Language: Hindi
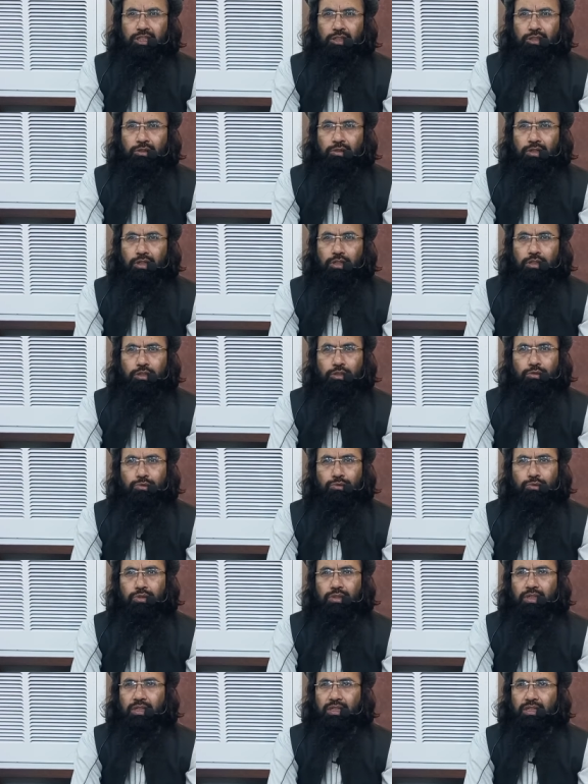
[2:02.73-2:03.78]
जिन्होंने
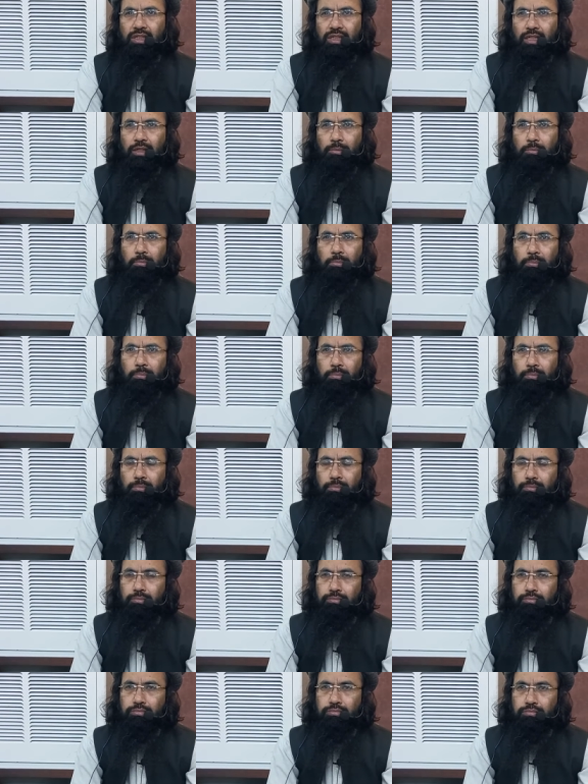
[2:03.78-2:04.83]
यहूदियत की
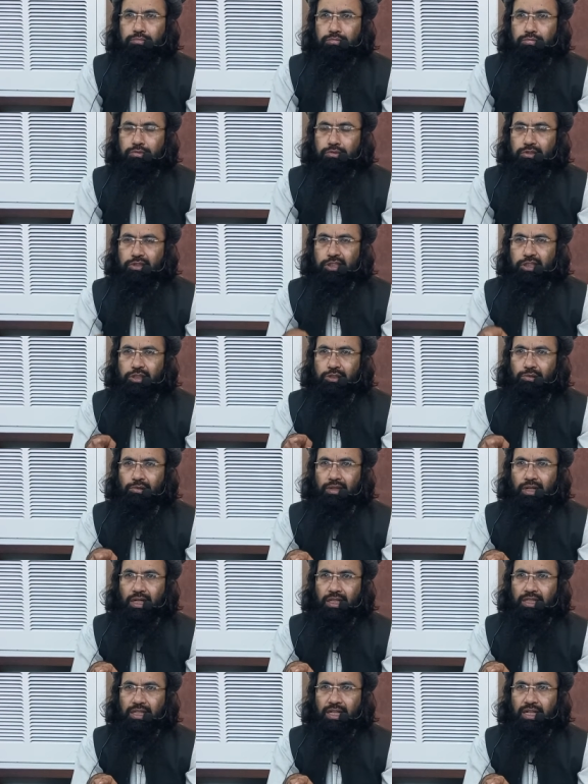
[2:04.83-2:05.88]
जिसको
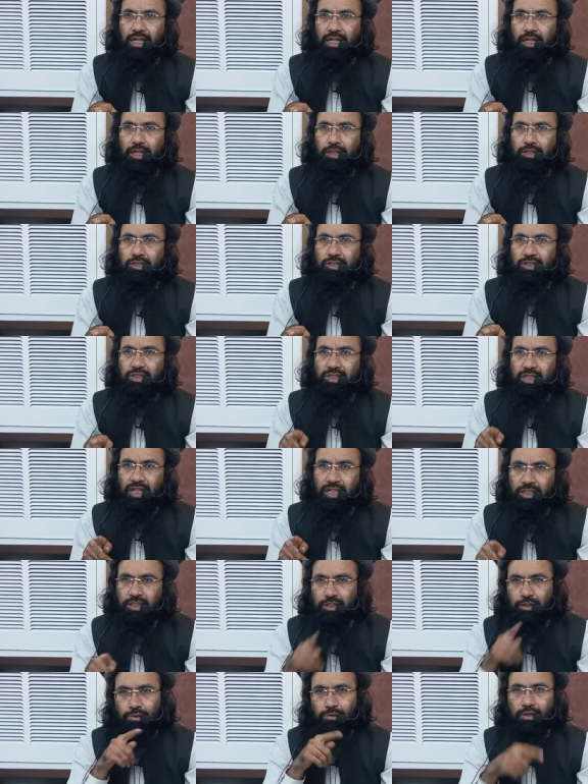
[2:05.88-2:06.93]
कहते हैं ना कि जड़
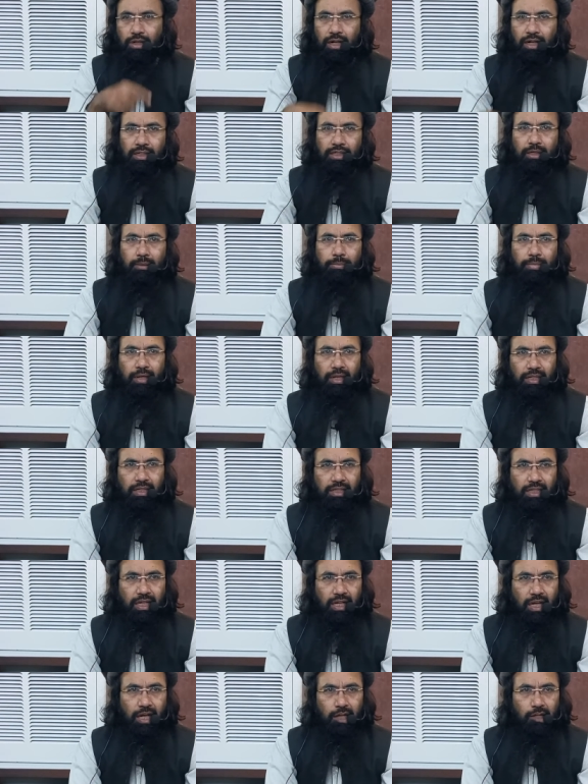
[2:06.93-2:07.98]
से उखाड़ के फेंक
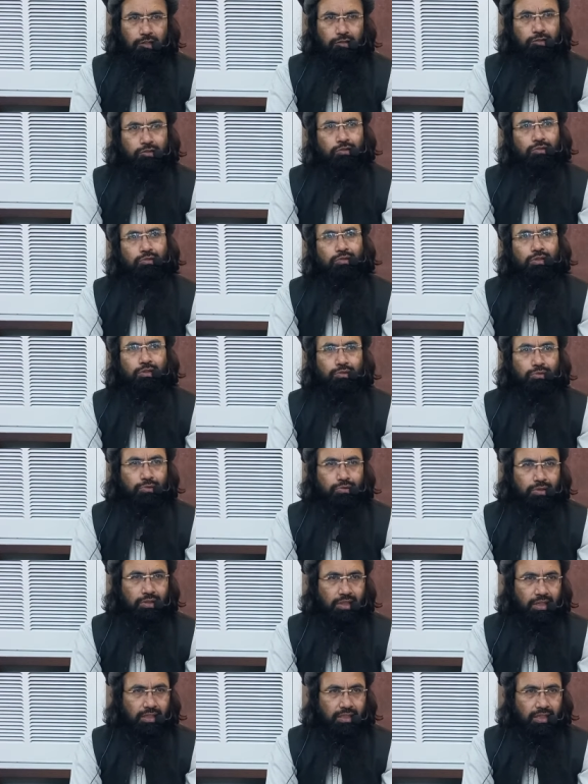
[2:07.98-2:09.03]
देना यूँ
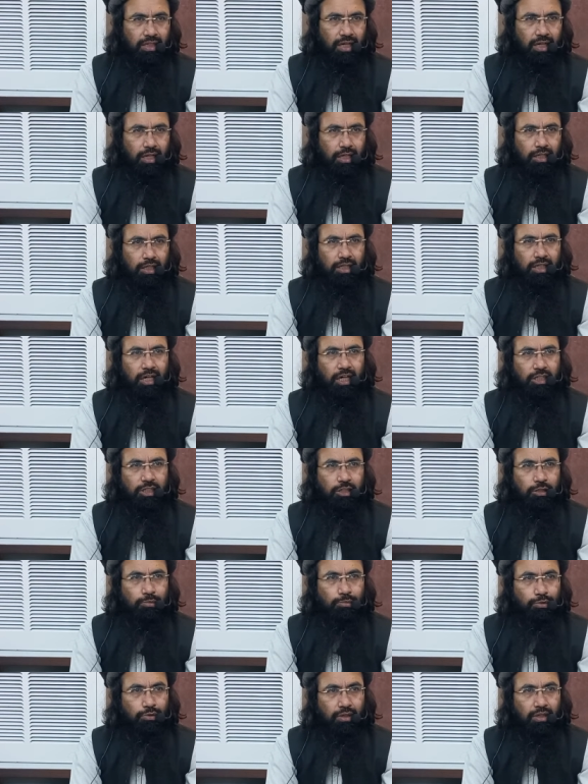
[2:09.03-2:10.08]
यहूदियत का
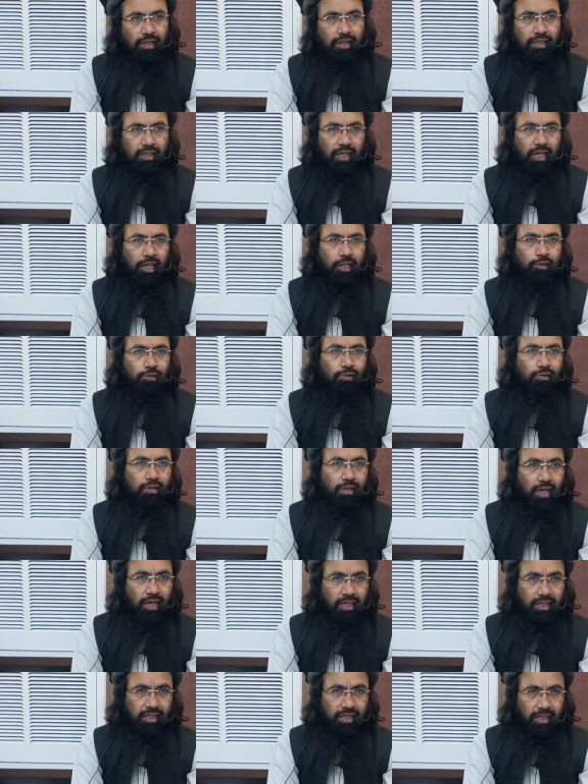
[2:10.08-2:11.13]
गाजर मूली की तरह इनको
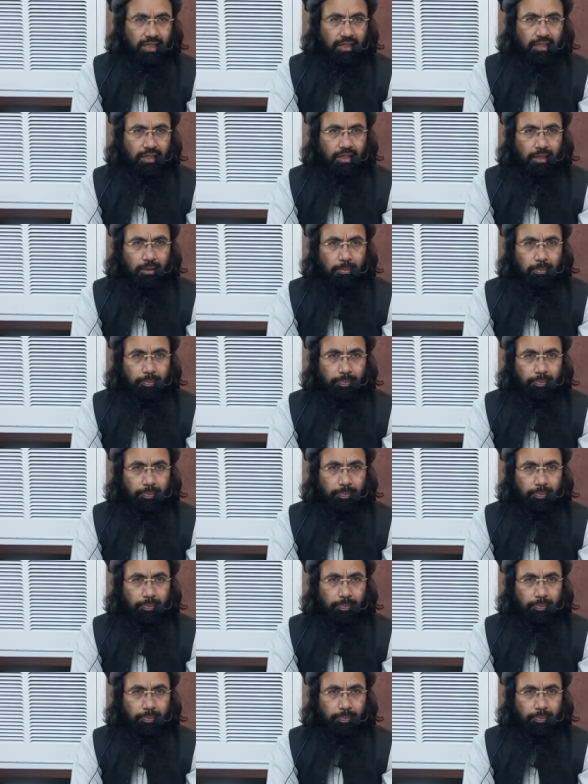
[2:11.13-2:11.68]
काट के रखा